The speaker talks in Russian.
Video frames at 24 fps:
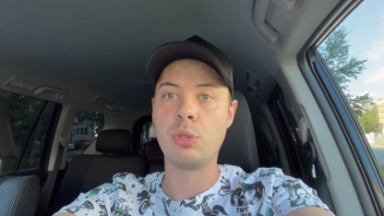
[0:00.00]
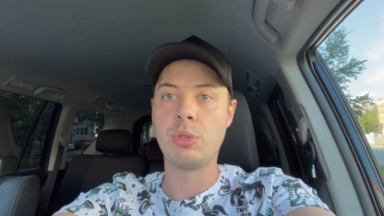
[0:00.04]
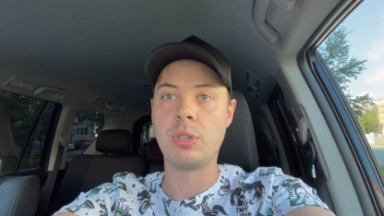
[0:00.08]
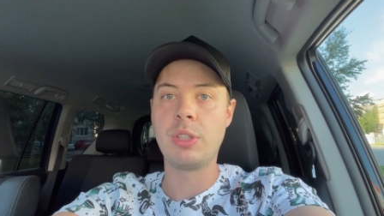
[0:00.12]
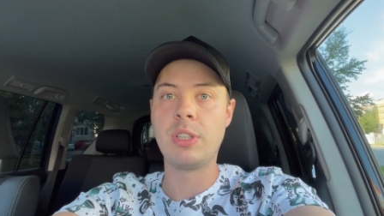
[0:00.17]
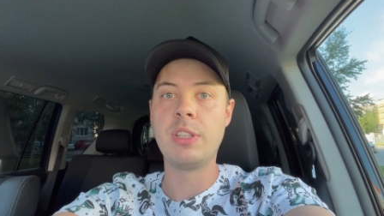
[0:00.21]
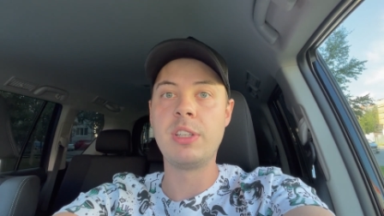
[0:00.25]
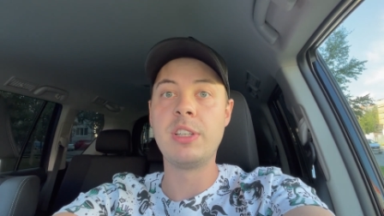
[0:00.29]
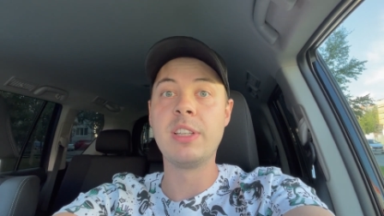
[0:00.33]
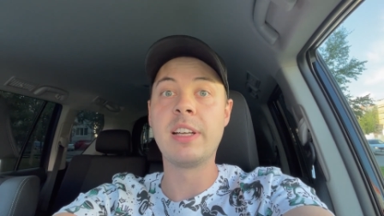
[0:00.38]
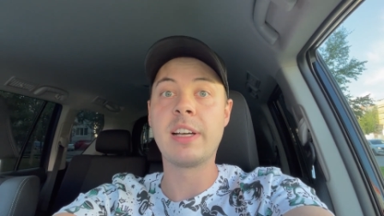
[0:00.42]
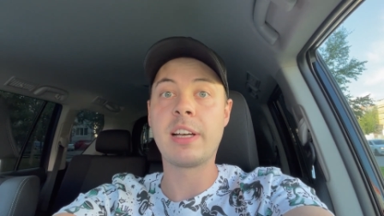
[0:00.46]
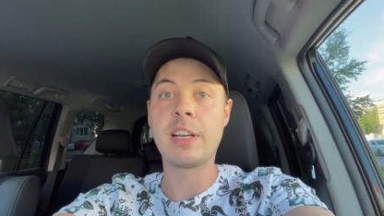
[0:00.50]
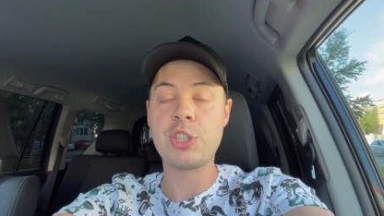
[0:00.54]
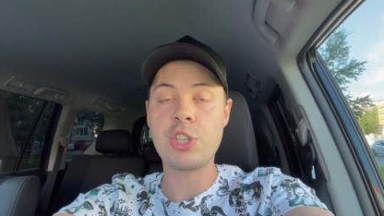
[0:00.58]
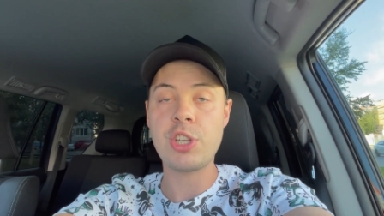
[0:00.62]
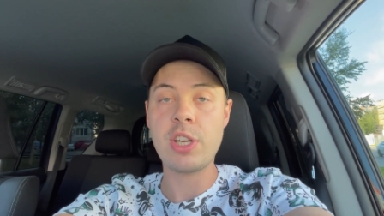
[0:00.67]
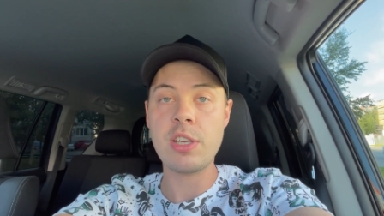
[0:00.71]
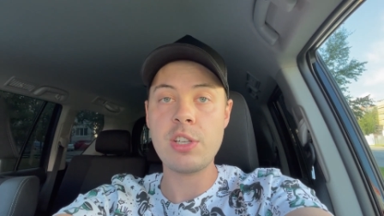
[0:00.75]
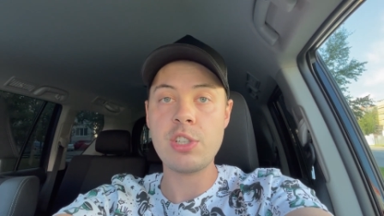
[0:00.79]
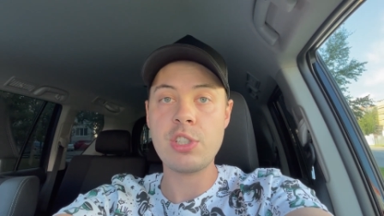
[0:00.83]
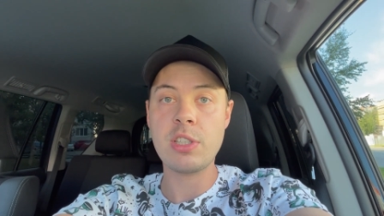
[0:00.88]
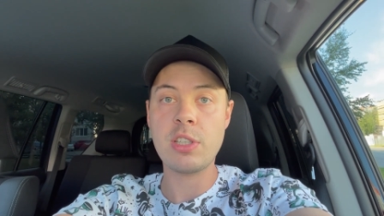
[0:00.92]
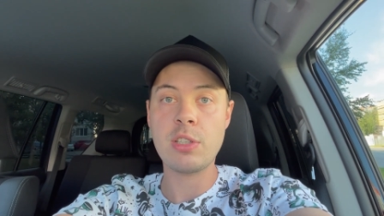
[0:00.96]
Ты не
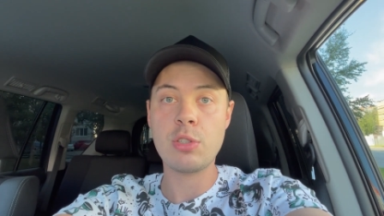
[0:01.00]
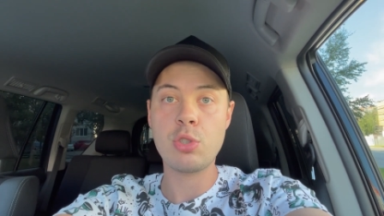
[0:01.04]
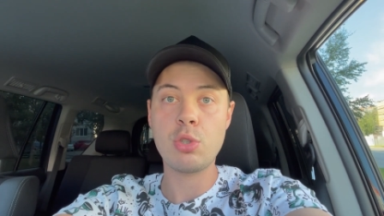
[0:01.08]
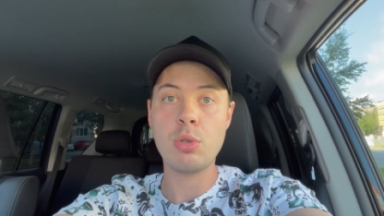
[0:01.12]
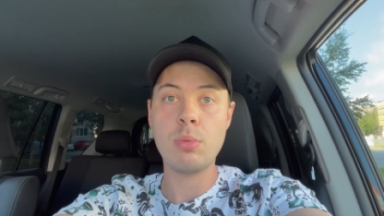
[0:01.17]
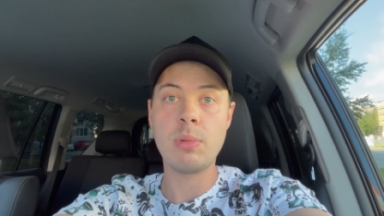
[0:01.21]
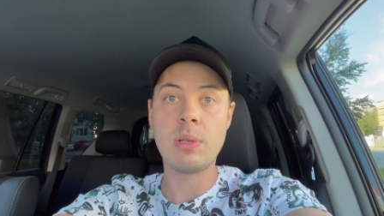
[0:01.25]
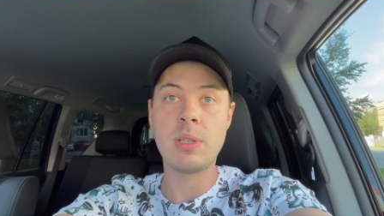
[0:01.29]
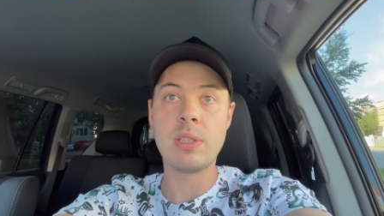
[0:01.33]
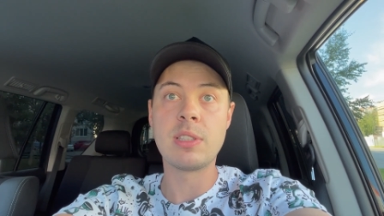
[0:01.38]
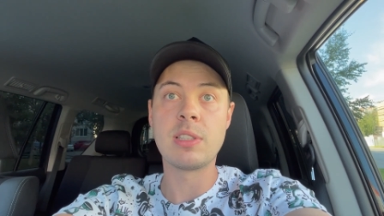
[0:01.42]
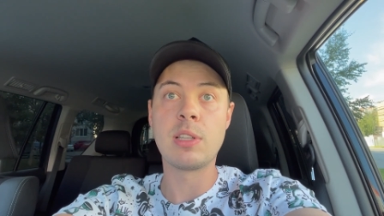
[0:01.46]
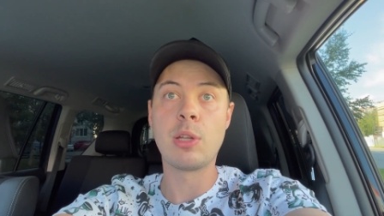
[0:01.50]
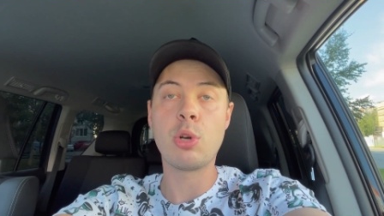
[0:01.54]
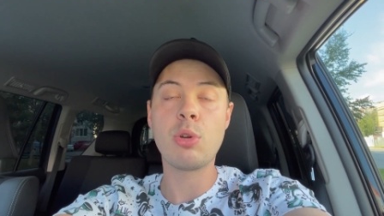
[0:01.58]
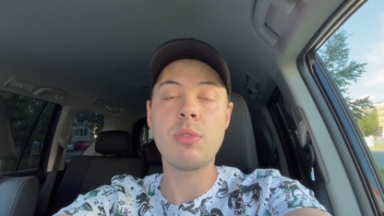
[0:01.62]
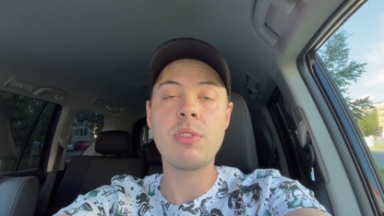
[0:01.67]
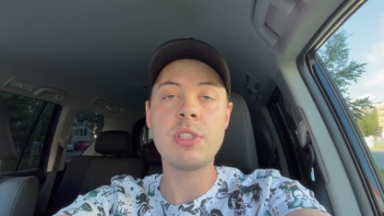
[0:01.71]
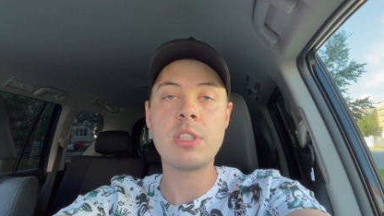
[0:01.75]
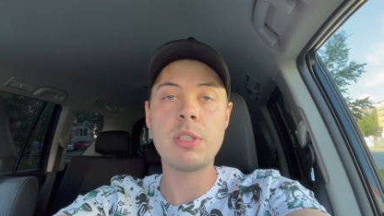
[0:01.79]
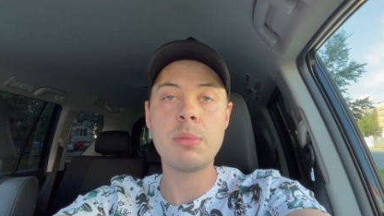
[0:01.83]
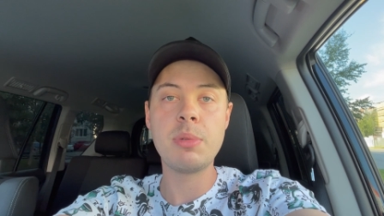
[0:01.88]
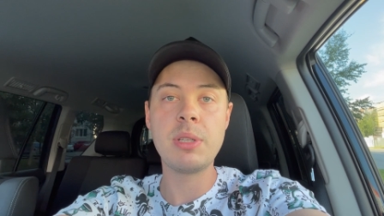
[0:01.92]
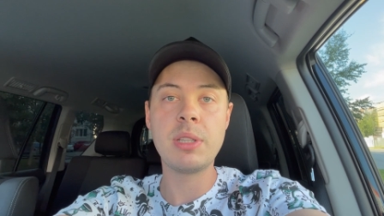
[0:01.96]
накачаешься особо, и
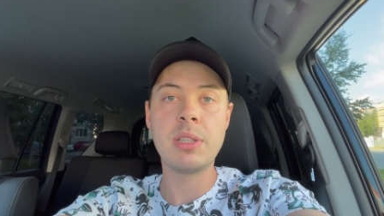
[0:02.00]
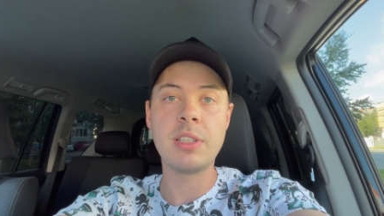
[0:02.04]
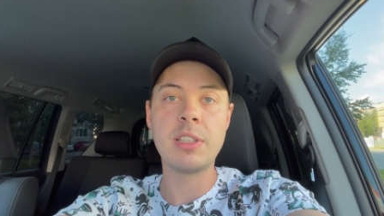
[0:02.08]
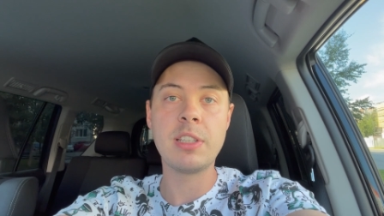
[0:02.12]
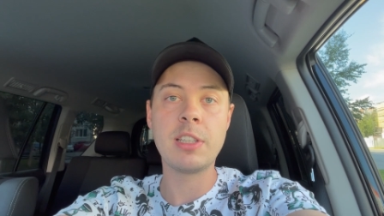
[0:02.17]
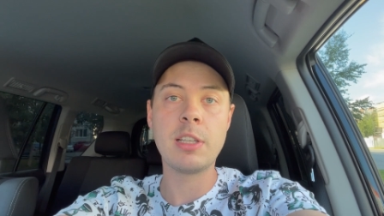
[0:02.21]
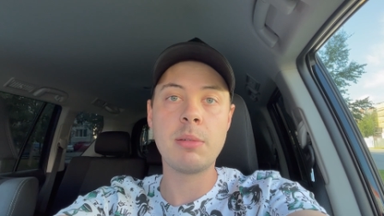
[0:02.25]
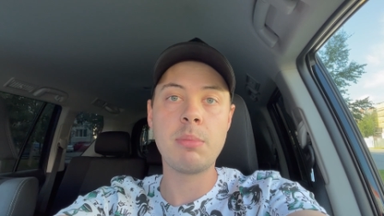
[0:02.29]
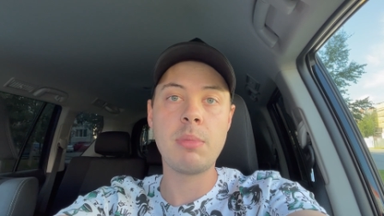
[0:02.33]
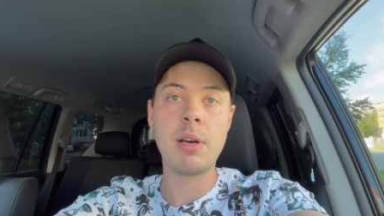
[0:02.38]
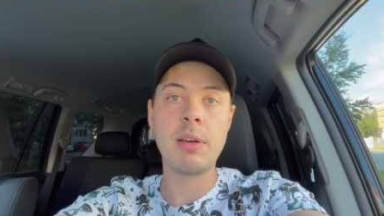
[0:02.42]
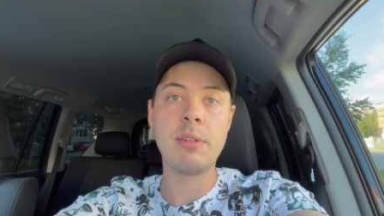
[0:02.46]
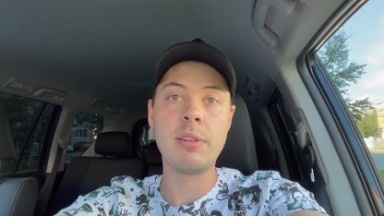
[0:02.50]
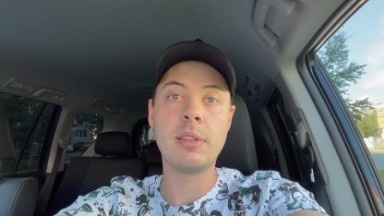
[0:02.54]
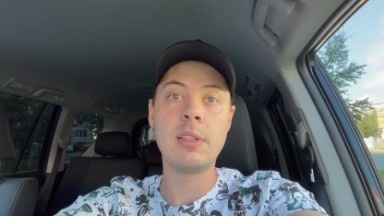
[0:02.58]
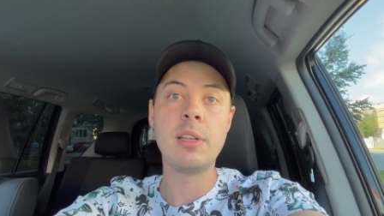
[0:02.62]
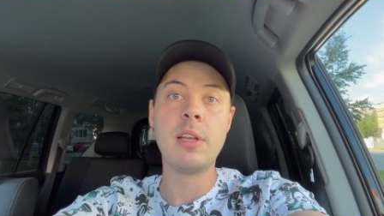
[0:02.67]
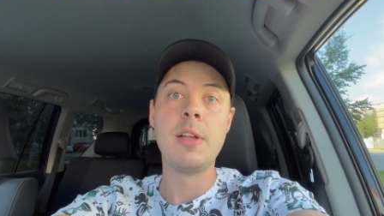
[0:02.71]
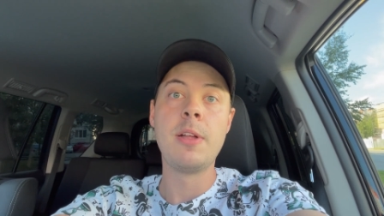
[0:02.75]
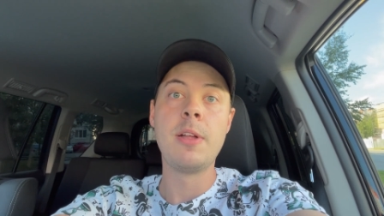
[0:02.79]
здоровья тебе это не добавит.